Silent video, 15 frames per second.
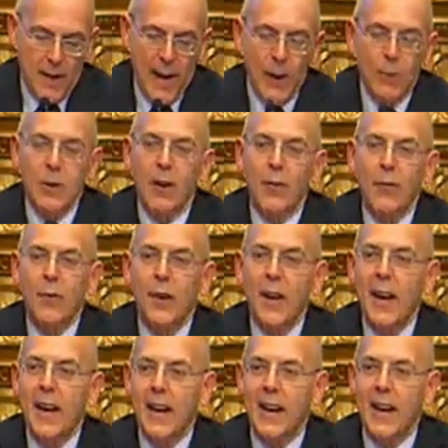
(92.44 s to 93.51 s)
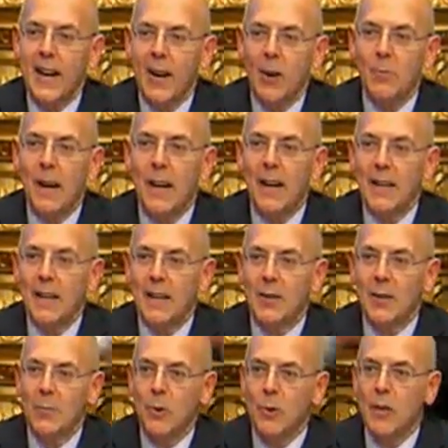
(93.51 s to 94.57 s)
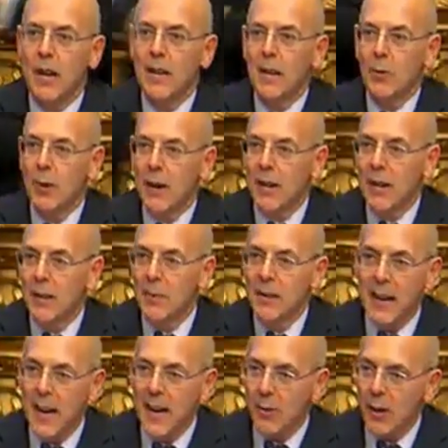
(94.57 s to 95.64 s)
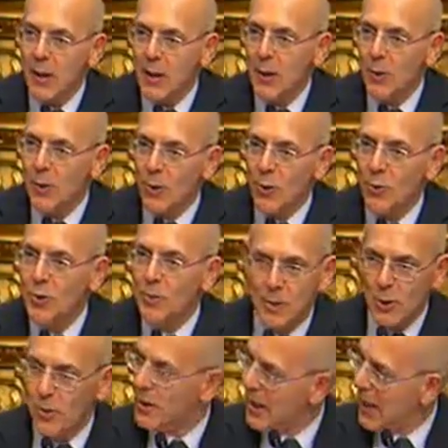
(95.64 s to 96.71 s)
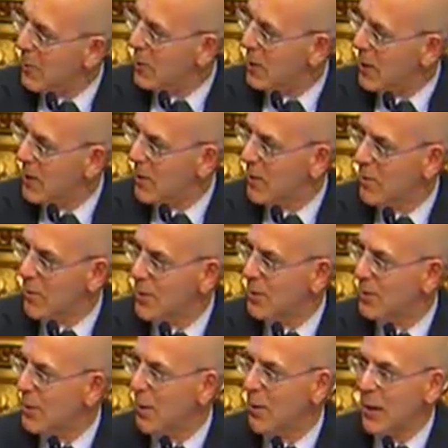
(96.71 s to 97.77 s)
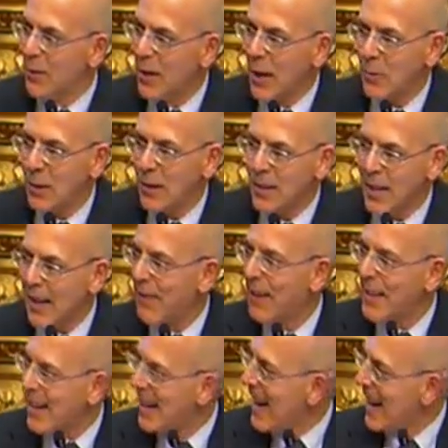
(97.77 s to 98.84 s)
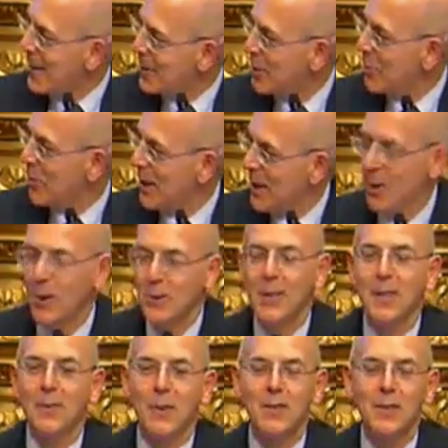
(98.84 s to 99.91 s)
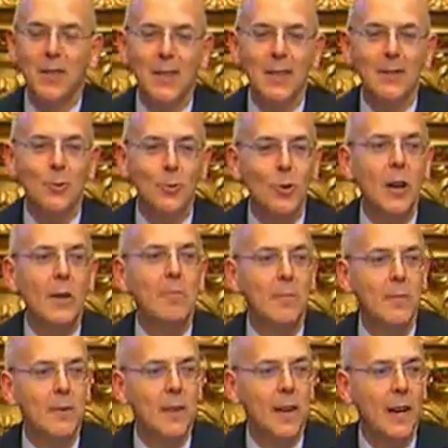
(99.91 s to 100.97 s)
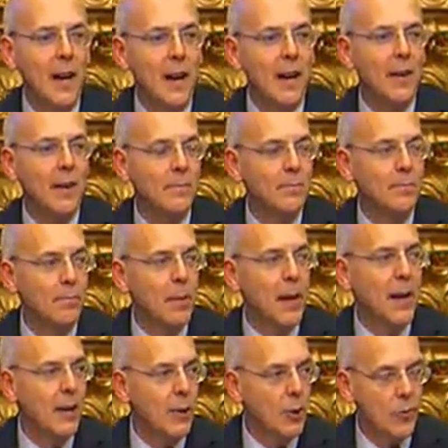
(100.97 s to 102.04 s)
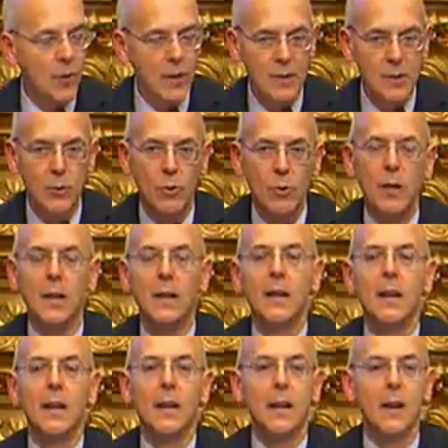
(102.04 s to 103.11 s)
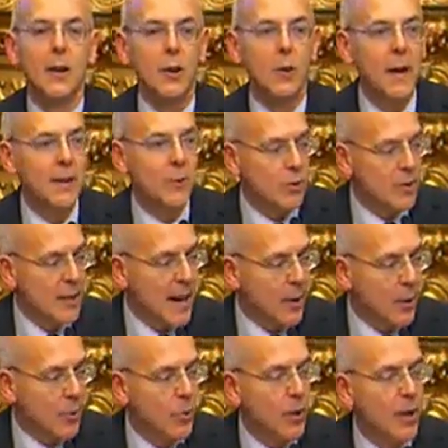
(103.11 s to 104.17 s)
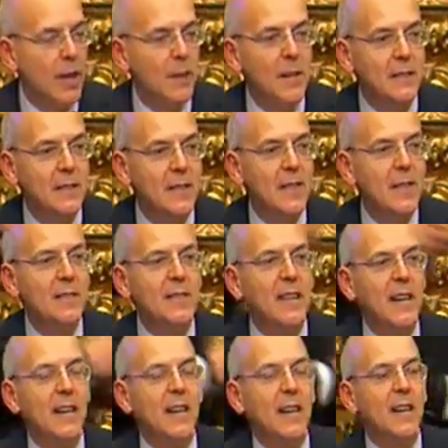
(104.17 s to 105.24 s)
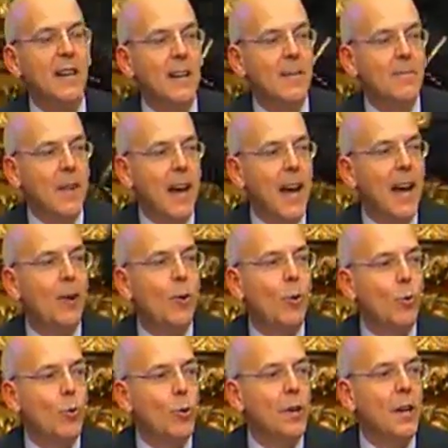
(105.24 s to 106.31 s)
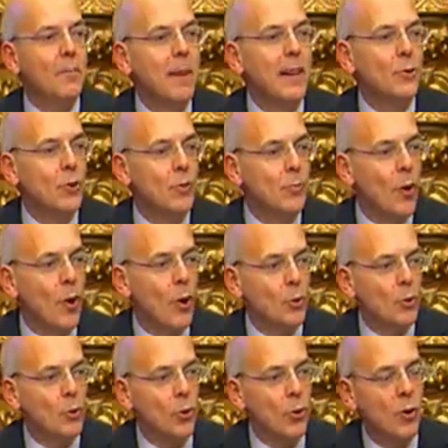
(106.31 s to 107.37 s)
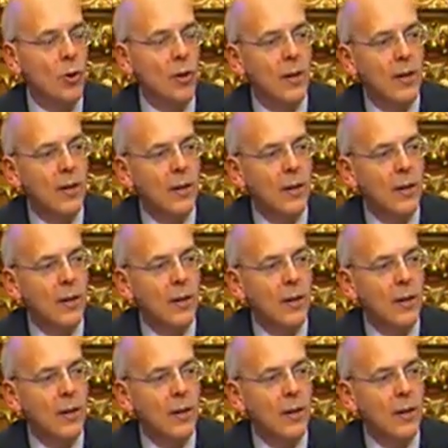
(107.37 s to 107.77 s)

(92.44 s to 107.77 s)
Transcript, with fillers: è un alfiere, ormai dovremmo dargli qualche medaglia, qualche riconoscimento, vedremo, dobbiamo lavorare qualche cavalierato, qualche cosa di questa natura ah, per l'innovazione. Roberto Scano, qui alla mia sinistra, è colui che ha messo in moto,